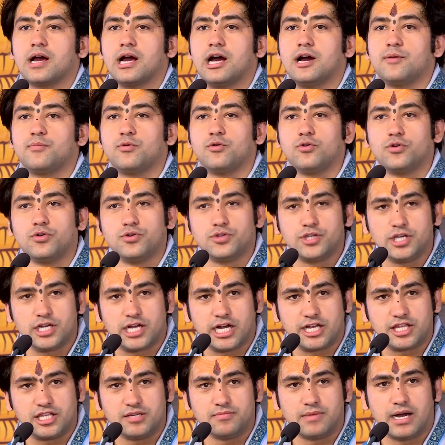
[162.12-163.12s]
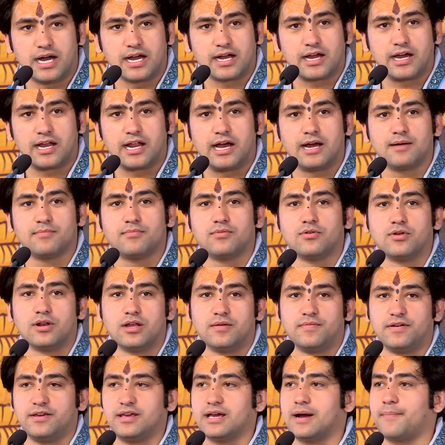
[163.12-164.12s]
अब गुरु जी का दिमाग खराब बोले
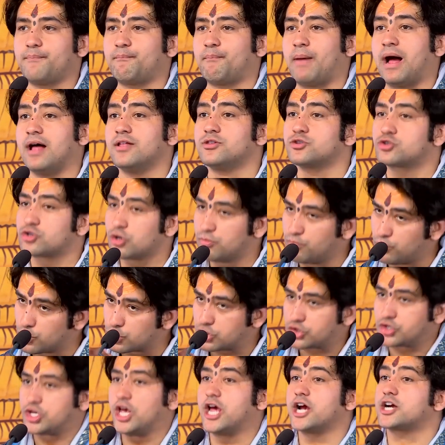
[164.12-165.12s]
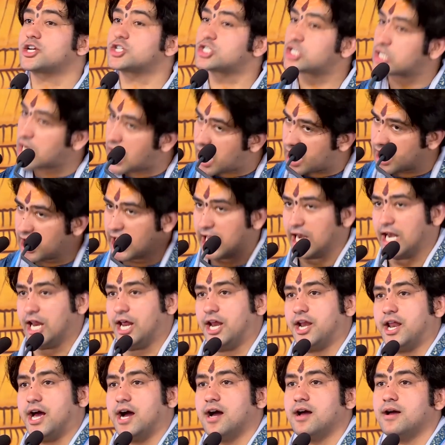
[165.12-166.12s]
भैया पांच सौ मुझसे एक्स्ट्रा ले
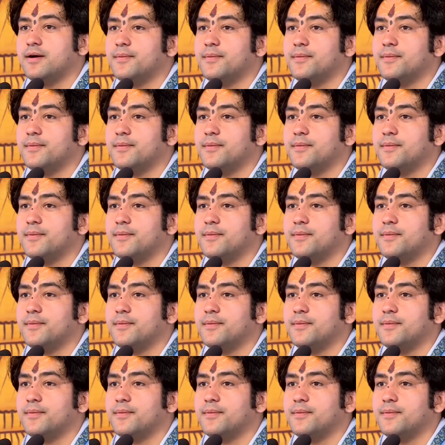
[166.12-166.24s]
लेना